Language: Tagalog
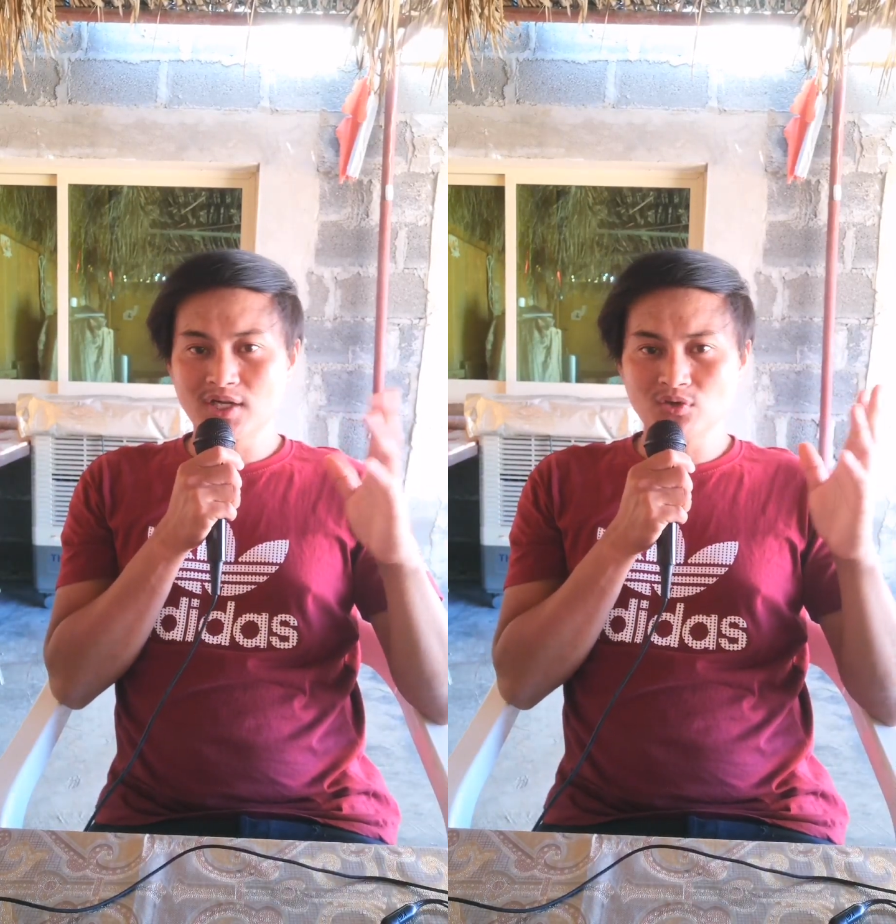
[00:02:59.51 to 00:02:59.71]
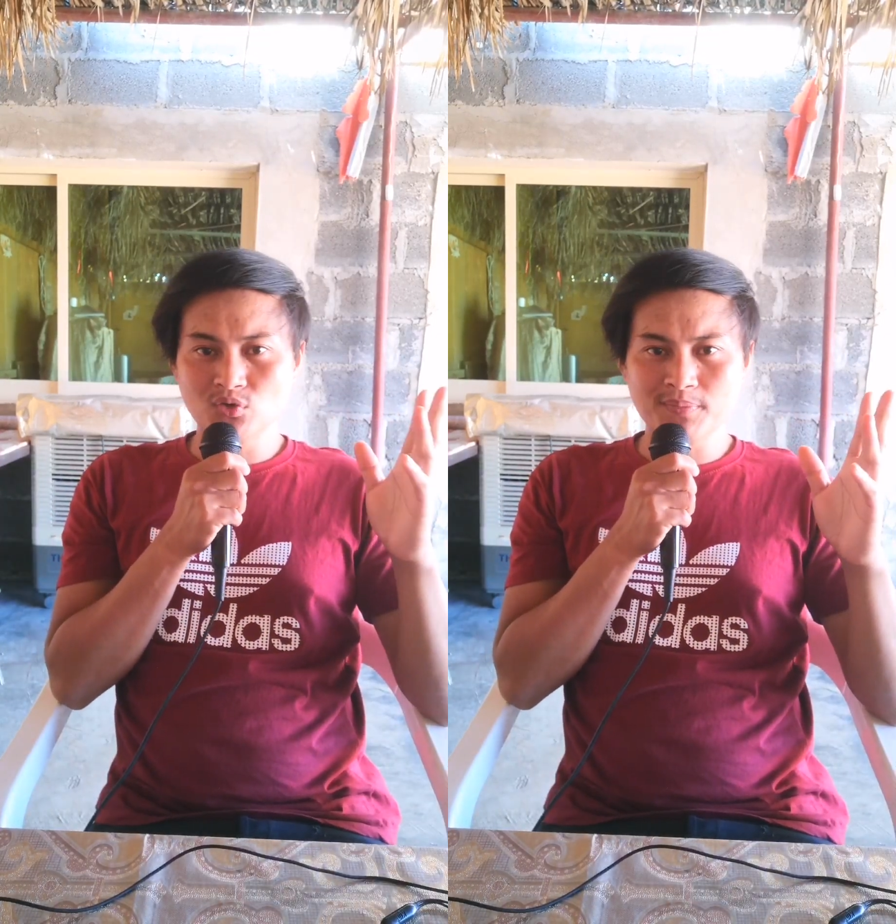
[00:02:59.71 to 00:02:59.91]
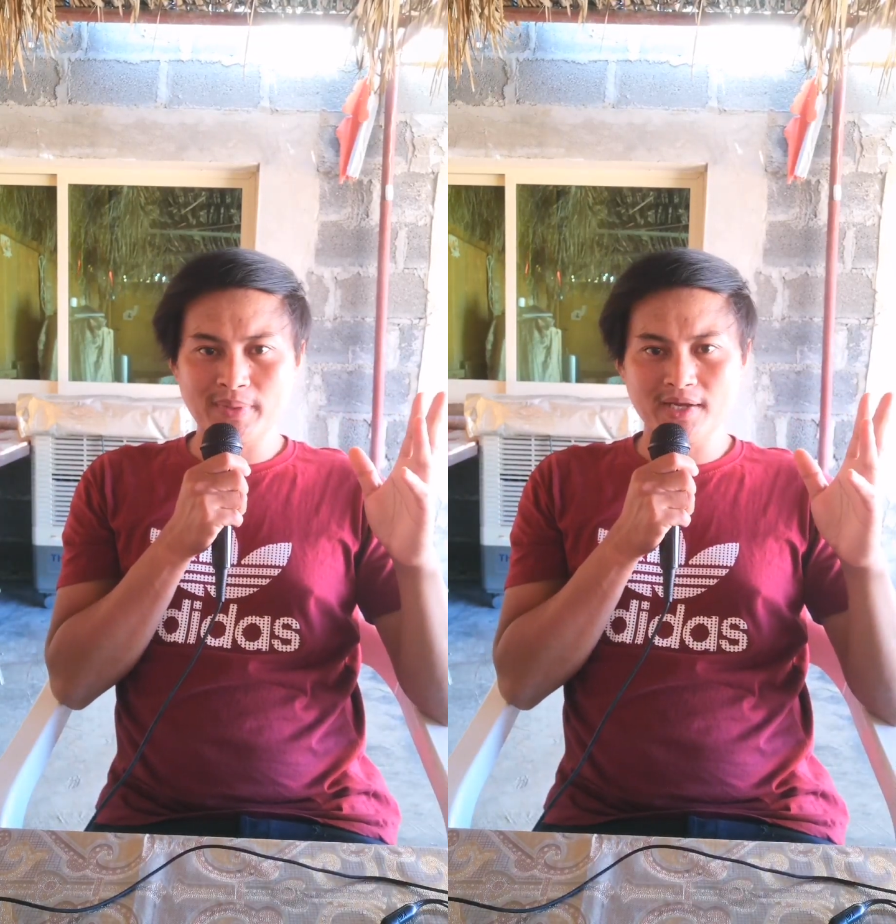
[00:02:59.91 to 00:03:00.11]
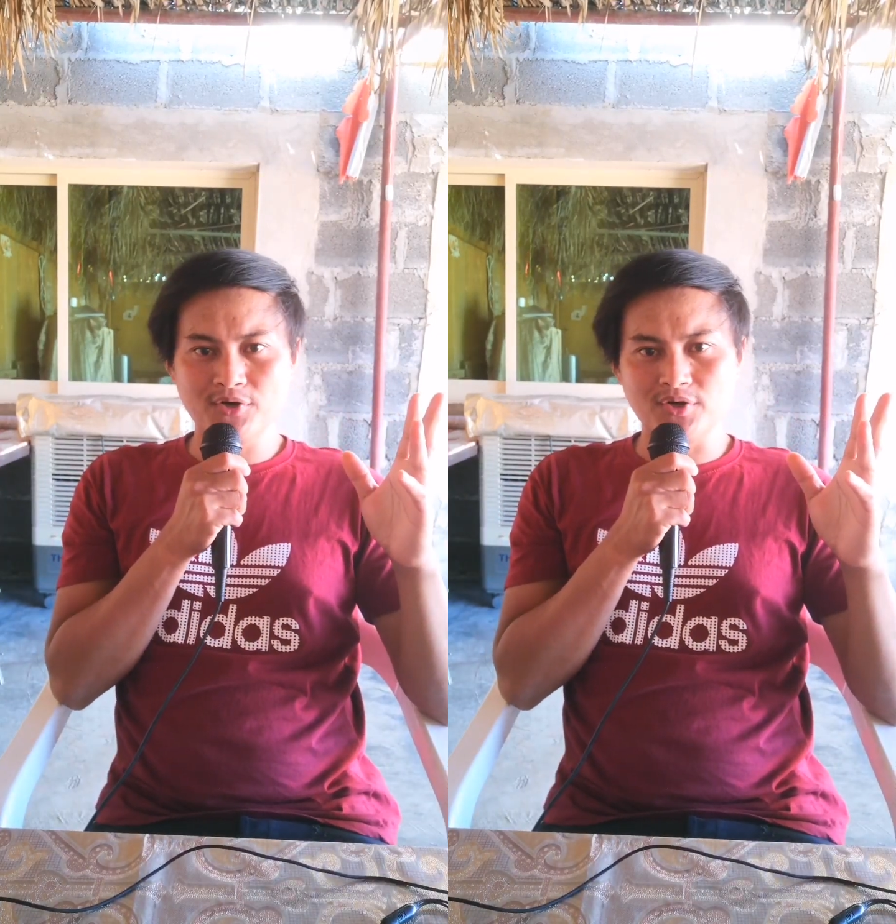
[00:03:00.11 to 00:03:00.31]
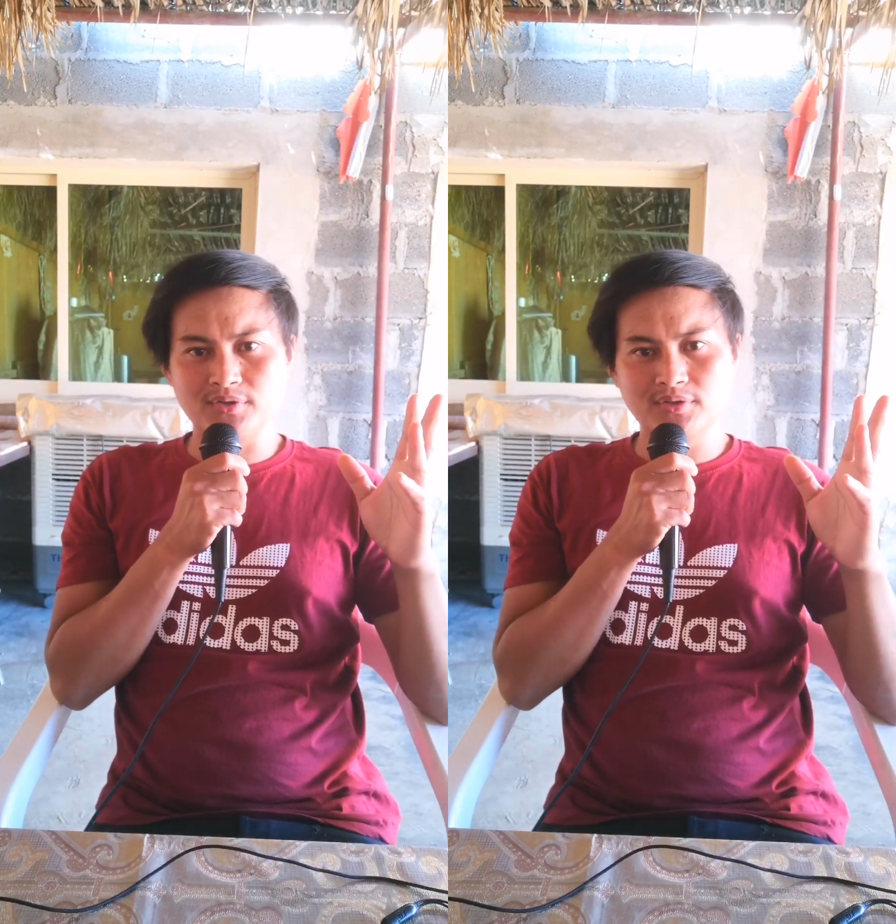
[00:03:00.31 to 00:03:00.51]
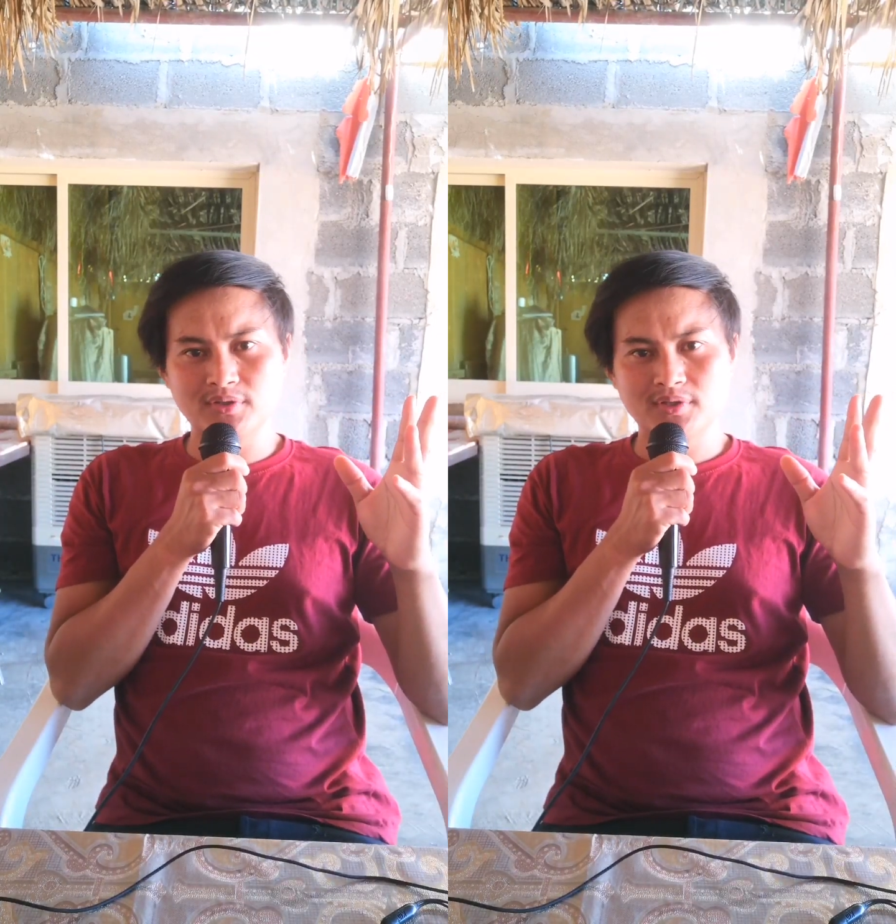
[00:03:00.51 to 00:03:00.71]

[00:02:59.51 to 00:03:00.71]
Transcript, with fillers: na noong unang panahon,